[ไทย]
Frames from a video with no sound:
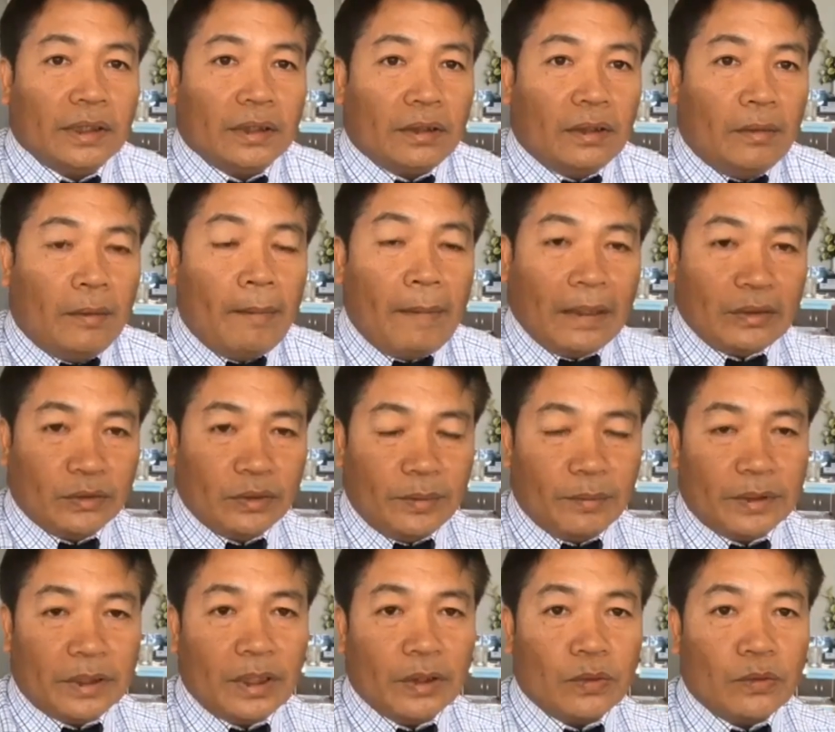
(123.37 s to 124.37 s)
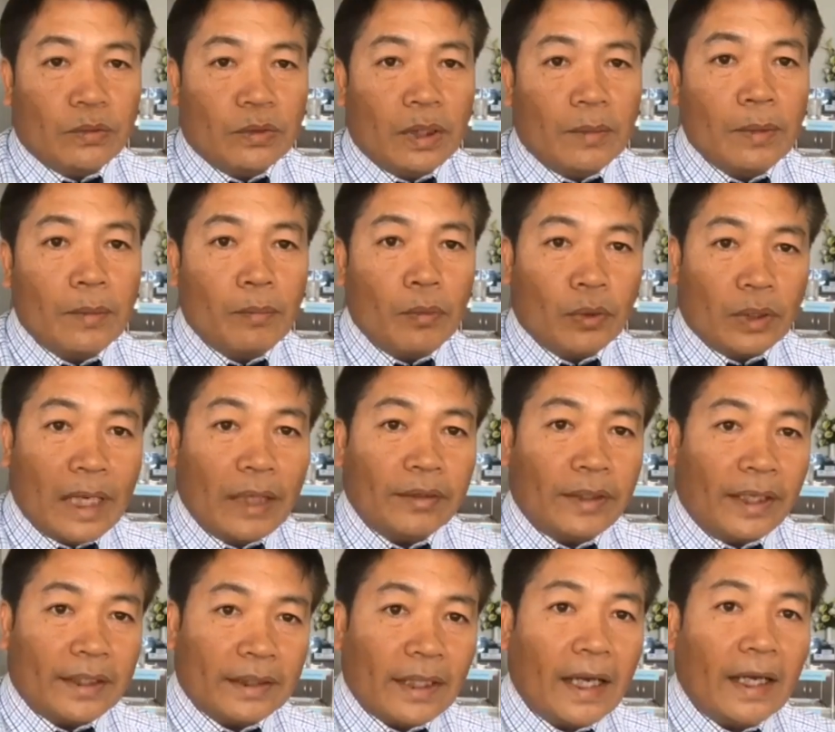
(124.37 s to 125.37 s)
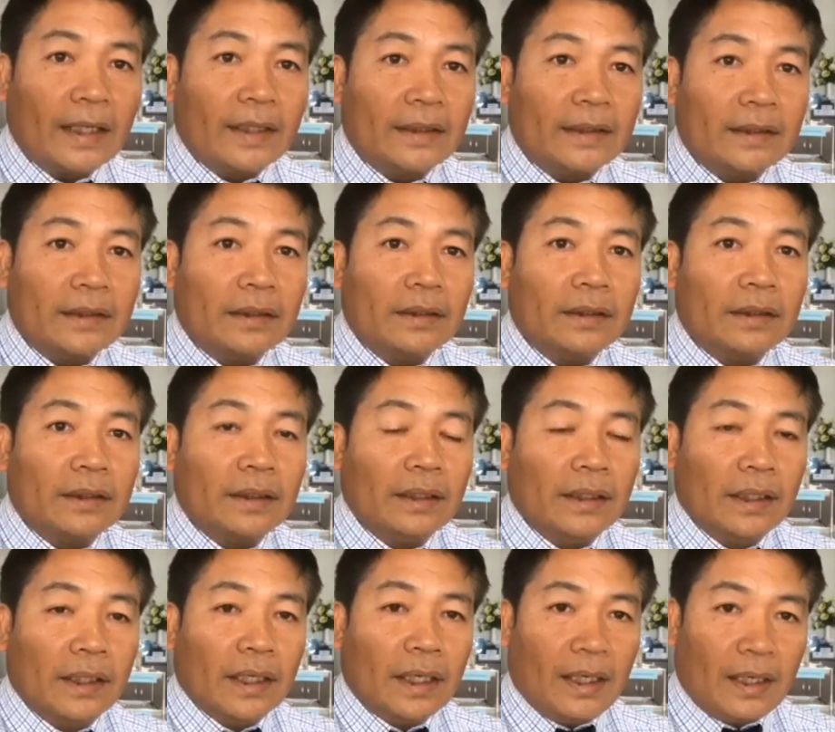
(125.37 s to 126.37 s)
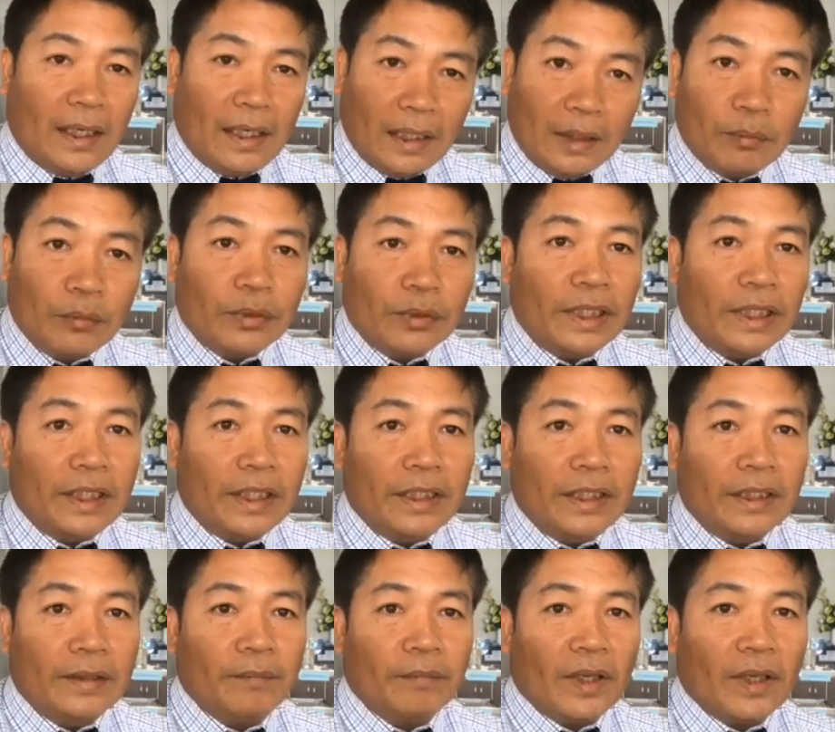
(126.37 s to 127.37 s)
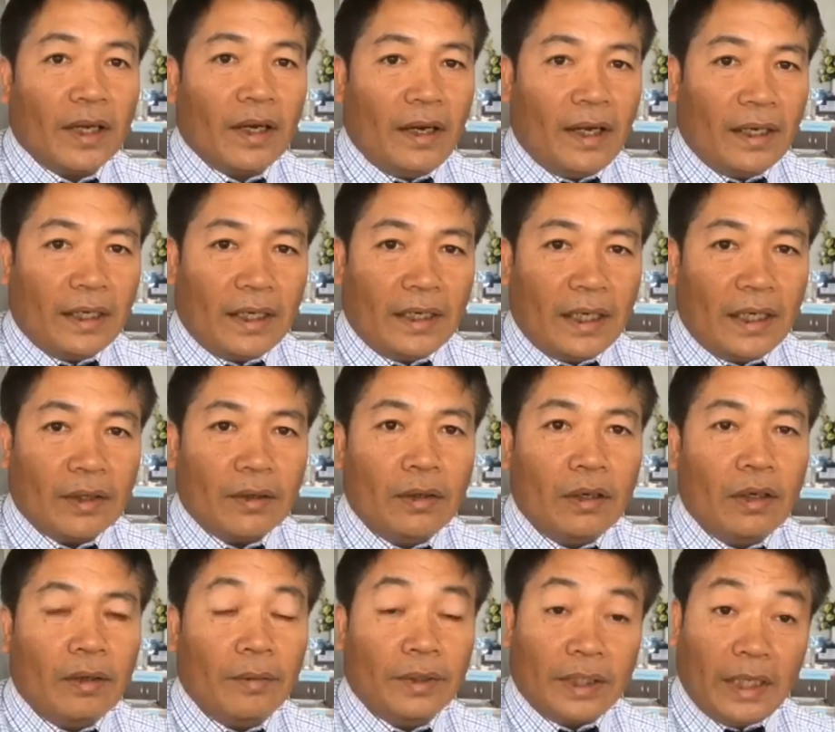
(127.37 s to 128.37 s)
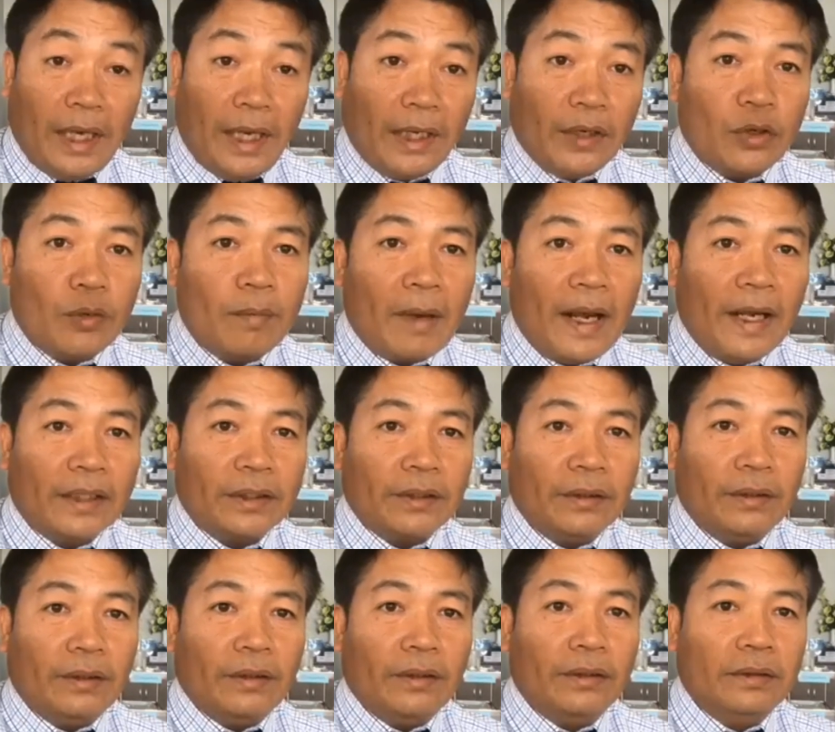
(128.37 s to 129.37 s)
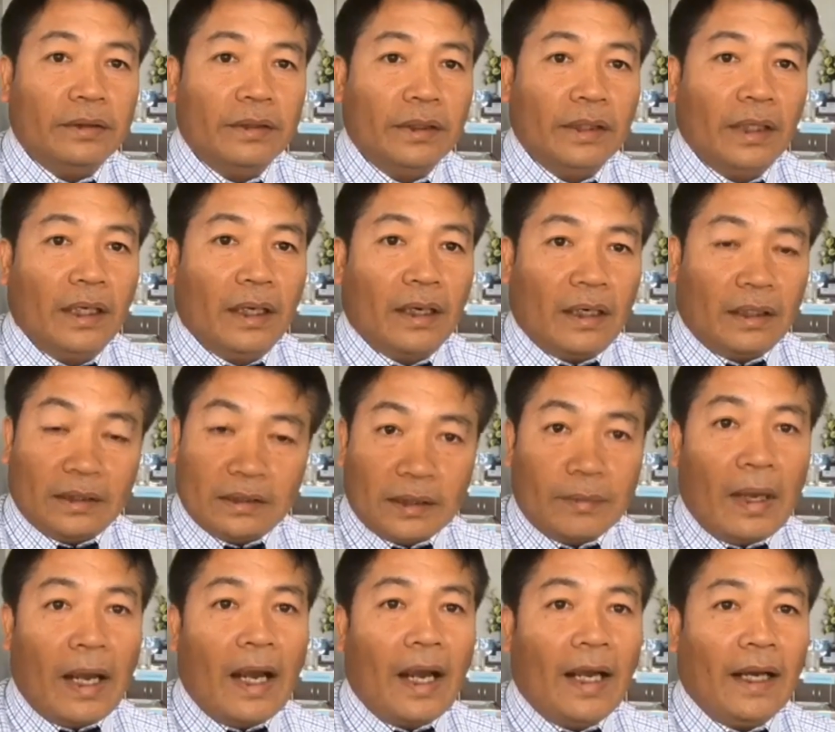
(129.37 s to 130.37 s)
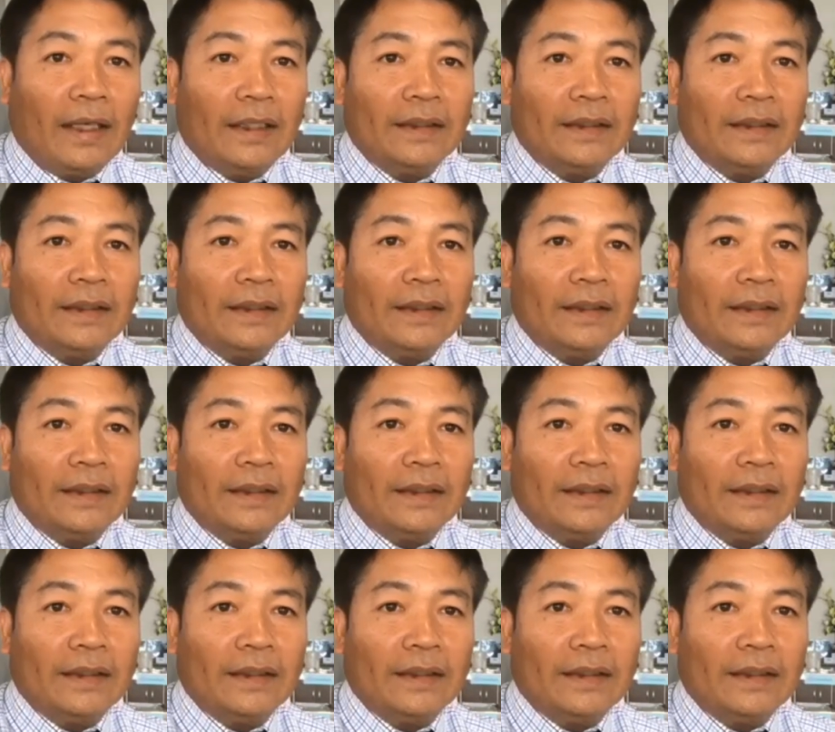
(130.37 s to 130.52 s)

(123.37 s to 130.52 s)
ต่อพระบาทสมเด็จพระเจ้าอยู่หัวเพื่อปูดเก้าแต่งตั้งคณะรัฐมนตรี หลังจากนั้นก็แถลงนโยบายต่อรัฐสภา